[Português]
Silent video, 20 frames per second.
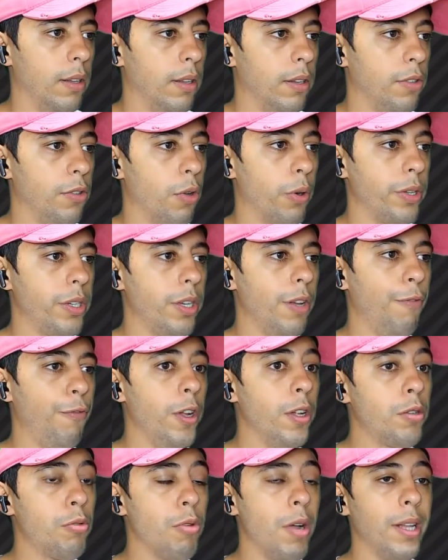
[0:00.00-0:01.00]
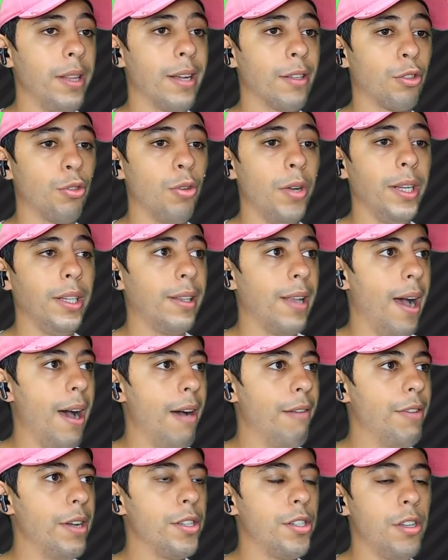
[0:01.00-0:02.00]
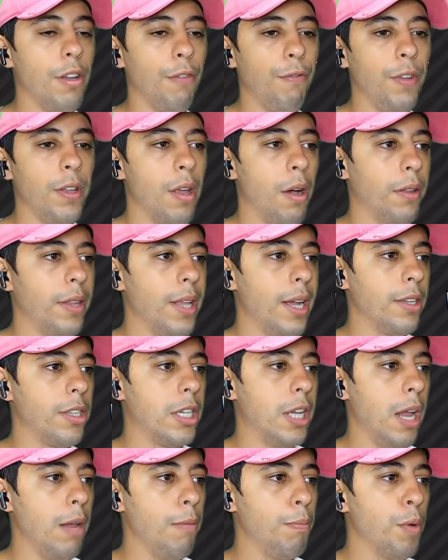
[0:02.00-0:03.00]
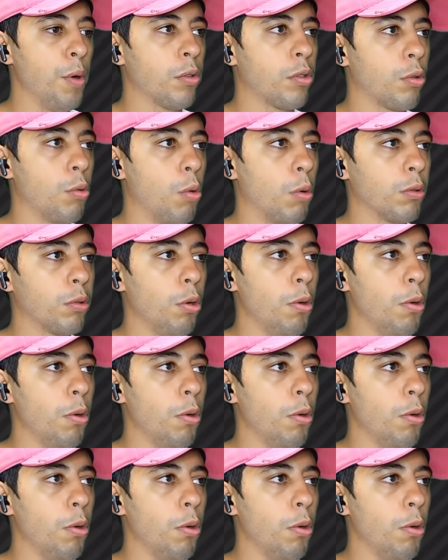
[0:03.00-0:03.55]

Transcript: Jogo difícil aí das oitavas de final da Champions contra o